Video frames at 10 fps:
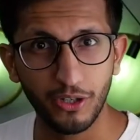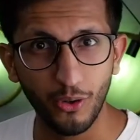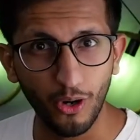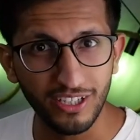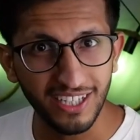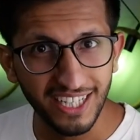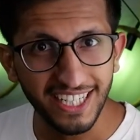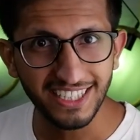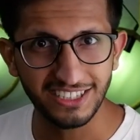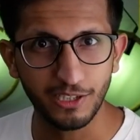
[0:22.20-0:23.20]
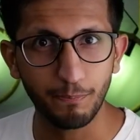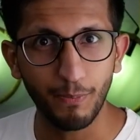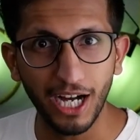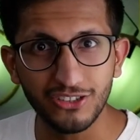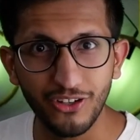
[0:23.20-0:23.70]
बट नॉट लीस्ट
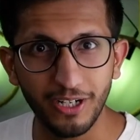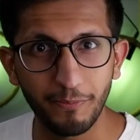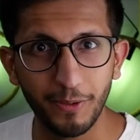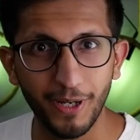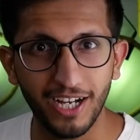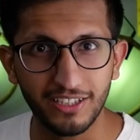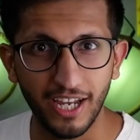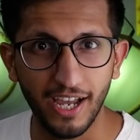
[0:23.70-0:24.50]
पांचवें नंबर पे आते